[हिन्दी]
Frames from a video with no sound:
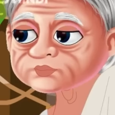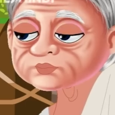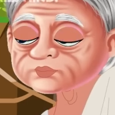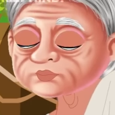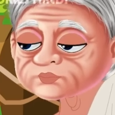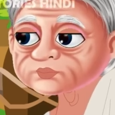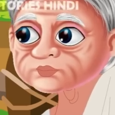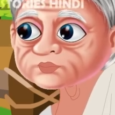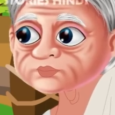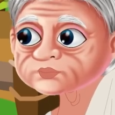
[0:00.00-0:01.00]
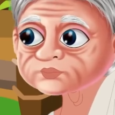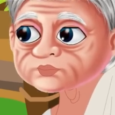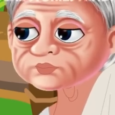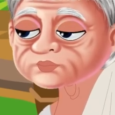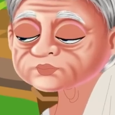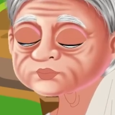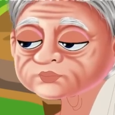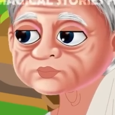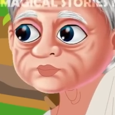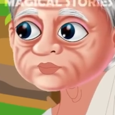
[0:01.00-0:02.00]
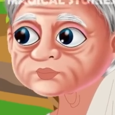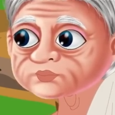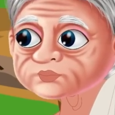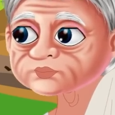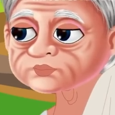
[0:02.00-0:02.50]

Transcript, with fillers: एक बूढ़ी औरत लाठी टेकती हुई